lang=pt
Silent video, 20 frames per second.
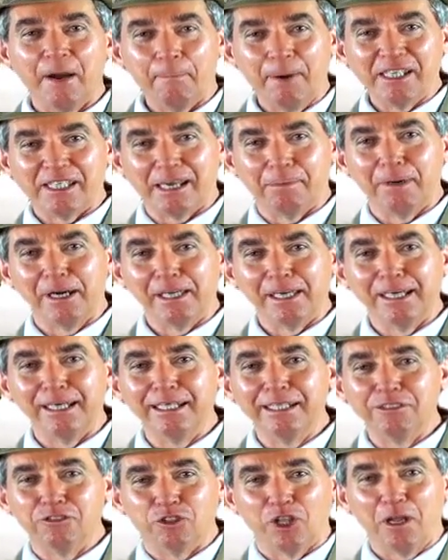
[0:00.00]
Mas
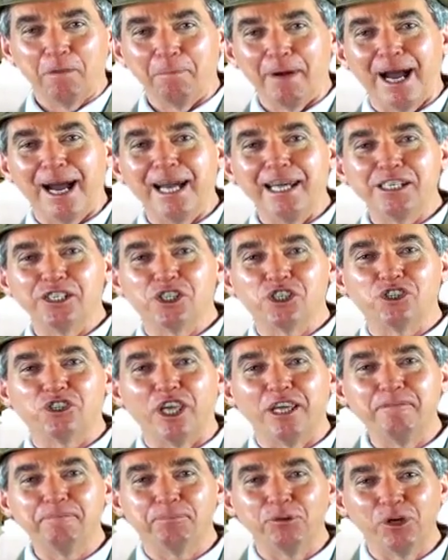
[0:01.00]
amanhã tem mais
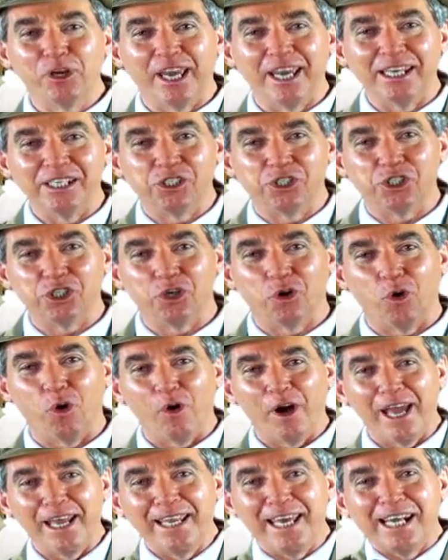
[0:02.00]
Tempo Quente
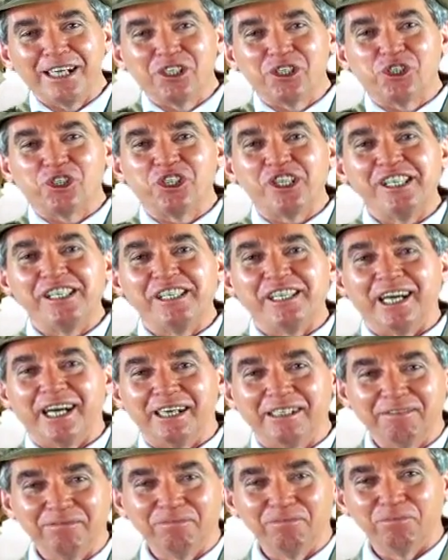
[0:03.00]
com
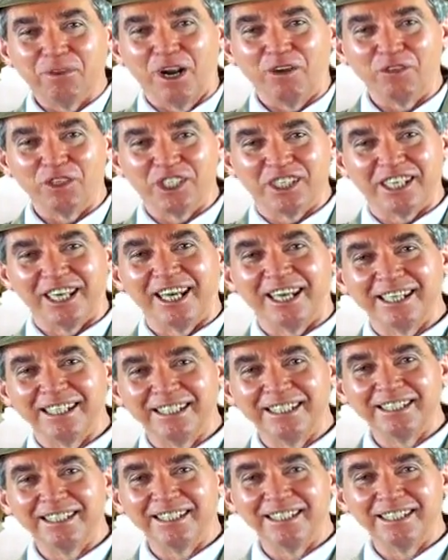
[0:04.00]
energia para você.